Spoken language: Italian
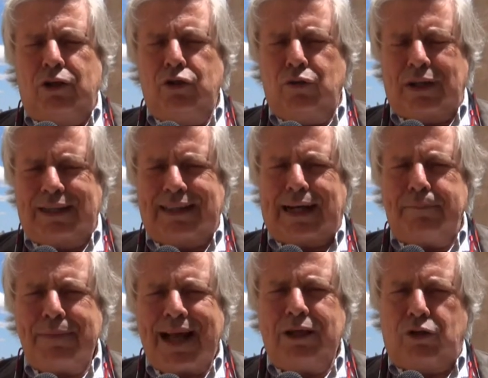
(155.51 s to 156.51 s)
non andrà
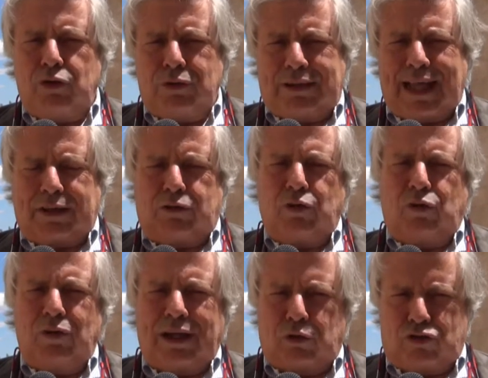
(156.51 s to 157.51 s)
mai in contatto
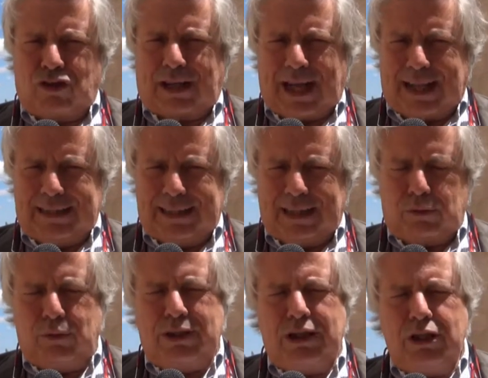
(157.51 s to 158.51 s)
con la roccia calda,
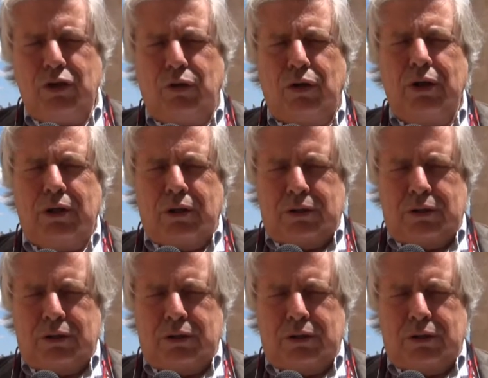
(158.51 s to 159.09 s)
quindi io